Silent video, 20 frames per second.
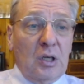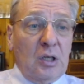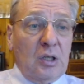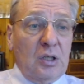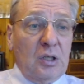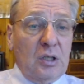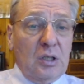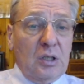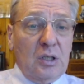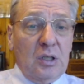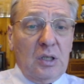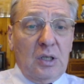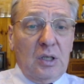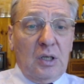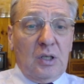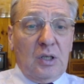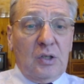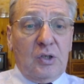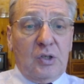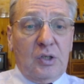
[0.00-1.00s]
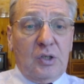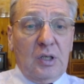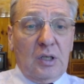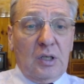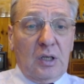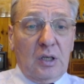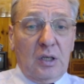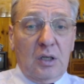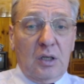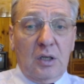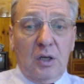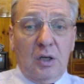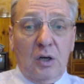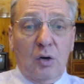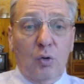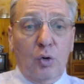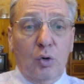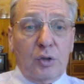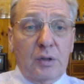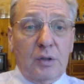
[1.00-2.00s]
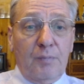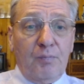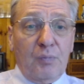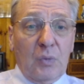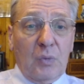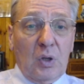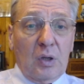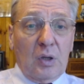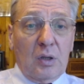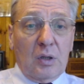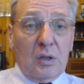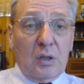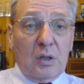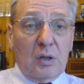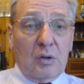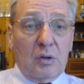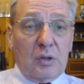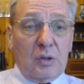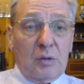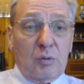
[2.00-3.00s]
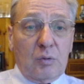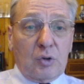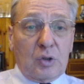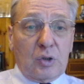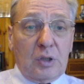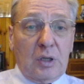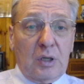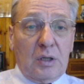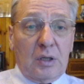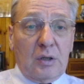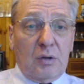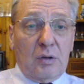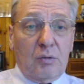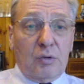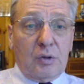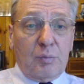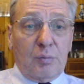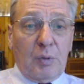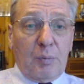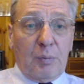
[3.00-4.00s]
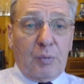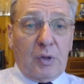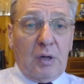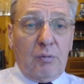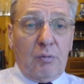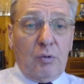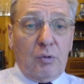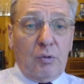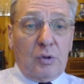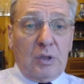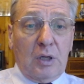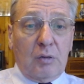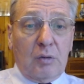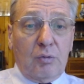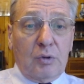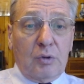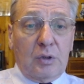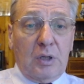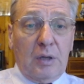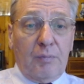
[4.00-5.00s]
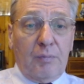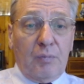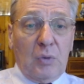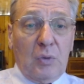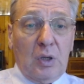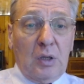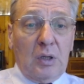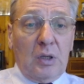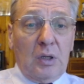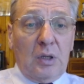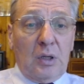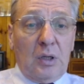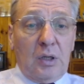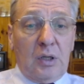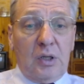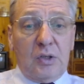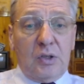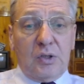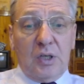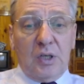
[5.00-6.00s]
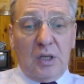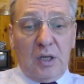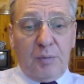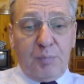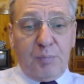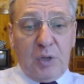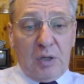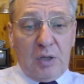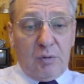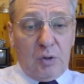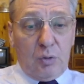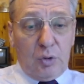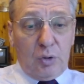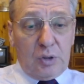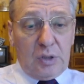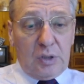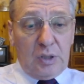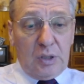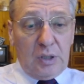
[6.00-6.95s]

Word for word: и сделал ход. Немножко я вот поправлю вот так вот, да. И сделал первый ход